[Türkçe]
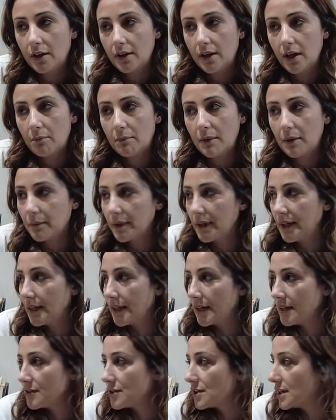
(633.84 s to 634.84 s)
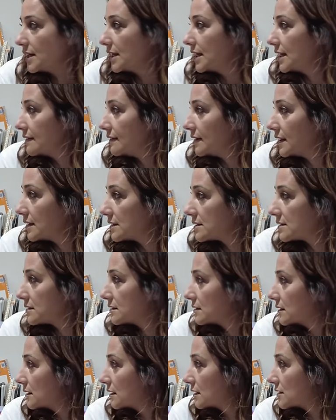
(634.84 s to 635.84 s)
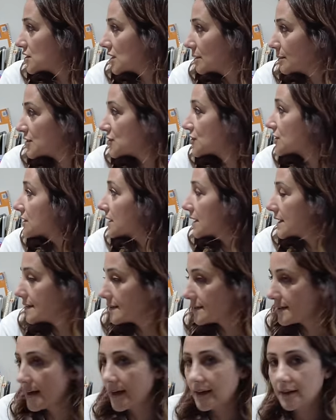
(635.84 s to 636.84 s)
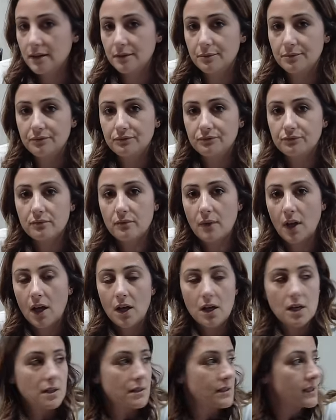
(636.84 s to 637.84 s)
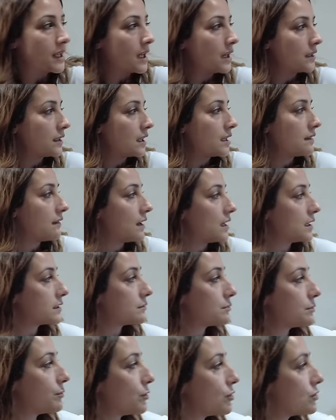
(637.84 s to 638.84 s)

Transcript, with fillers: yapmam gereken şeyler var aslında da çamaşır da serdim. Siyahlar vardı bir